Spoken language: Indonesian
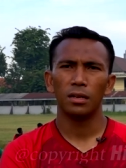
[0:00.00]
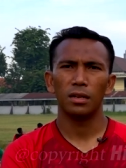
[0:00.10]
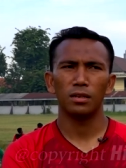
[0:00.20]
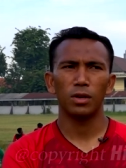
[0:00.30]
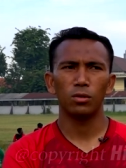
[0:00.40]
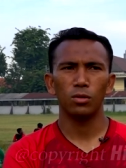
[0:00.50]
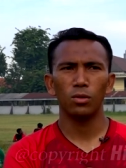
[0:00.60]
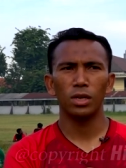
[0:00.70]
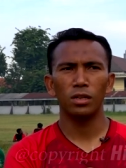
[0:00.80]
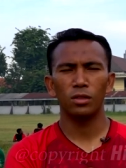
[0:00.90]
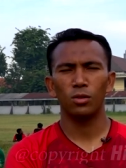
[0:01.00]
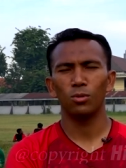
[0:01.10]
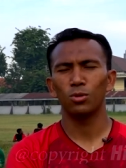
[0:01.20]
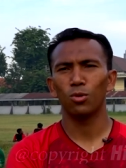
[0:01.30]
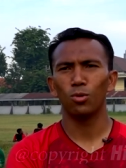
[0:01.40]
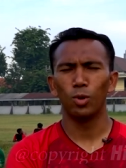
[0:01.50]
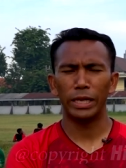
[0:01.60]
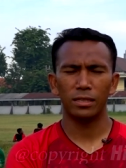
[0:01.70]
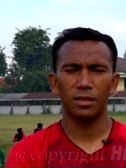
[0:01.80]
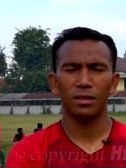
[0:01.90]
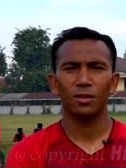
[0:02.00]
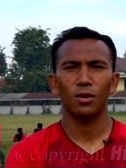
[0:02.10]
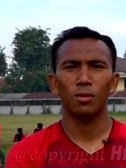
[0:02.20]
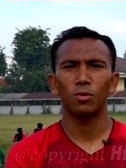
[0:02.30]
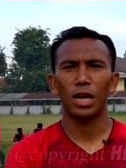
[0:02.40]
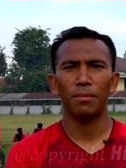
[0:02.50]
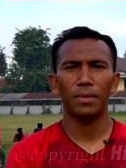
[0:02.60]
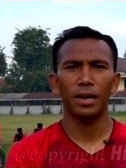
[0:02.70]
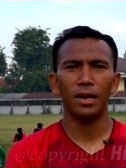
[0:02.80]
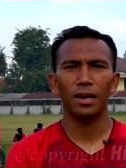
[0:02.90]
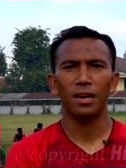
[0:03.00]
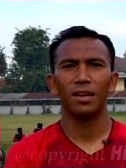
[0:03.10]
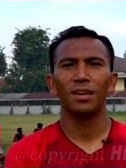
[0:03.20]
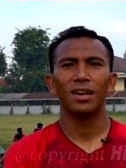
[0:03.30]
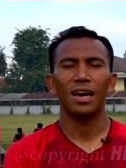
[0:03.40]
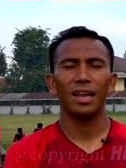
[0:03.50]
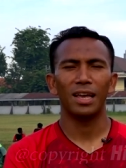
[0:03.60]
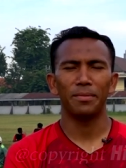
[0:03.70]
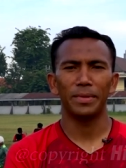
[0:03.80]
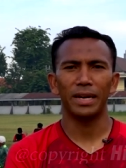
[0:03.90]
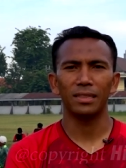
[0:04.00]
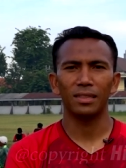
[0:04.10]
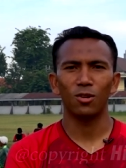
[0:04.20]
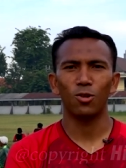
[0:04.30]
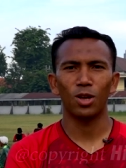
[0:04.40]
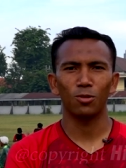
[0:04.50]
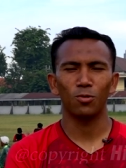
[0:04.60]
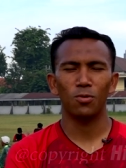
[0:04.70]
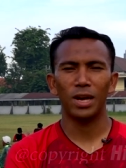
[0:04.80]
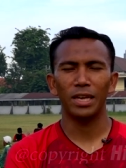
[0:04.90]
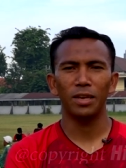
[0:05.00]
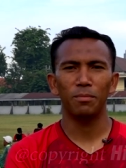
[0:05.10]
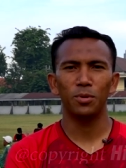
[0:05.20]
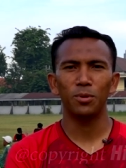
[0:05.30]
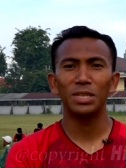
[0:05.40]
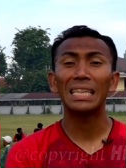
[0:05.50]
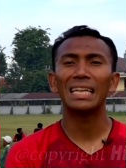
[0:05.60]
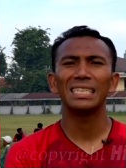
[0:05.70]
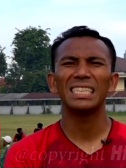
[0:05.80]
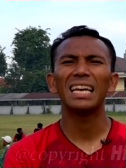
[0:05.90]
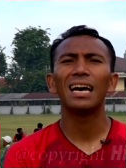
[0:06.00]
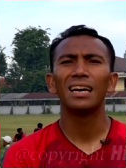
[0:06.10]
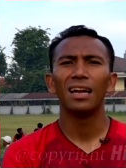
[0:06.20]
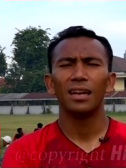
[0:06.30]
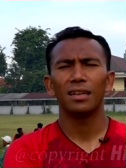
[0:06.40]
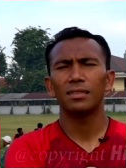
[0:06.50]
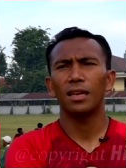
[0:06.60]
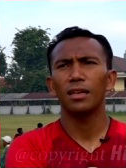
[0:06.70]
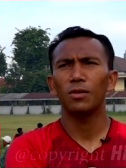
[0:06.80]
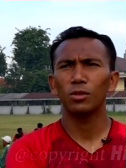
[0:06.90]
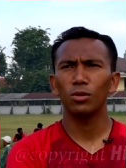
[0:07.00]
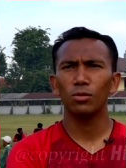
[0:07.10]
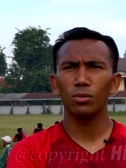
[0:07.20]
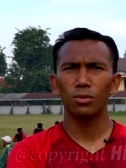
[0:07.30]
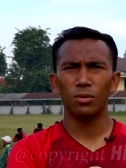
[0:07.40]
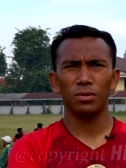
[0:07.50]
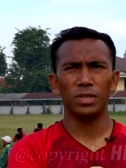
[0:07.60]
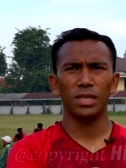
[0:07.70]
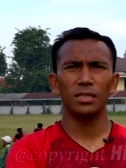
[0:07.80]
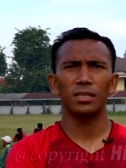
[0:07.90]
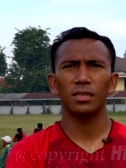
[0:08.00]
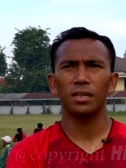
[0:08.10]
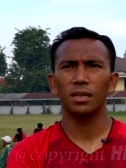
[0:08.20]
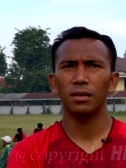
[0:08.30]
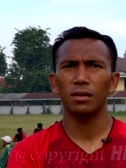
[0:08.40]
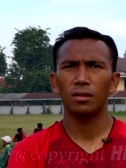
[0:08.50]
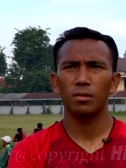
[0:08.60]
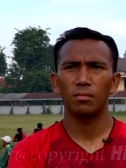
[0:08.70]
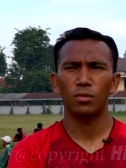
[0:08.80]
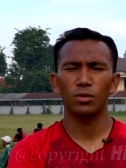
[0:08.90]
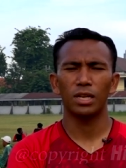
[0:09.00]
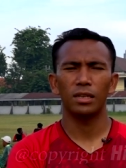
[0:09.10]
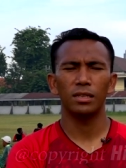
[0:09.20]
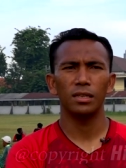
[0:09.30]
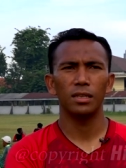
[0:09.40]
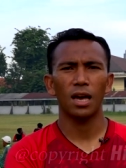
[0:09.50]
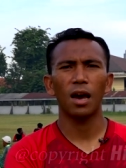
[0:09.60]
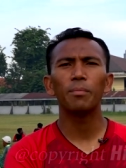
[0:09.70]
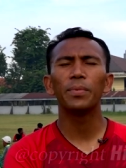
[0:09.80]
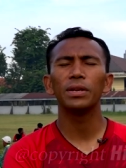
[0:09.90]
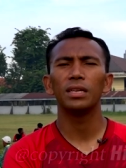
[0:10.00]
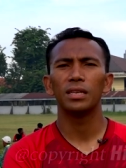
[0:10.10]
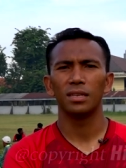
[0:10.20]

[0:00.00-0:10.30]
Dan waktu itu kan disuruh nulis, kamu nama, alamat, orang tua, ibu, cita-cita. Dan saya waktu itu, cita-cita saya mau jadi ABRI,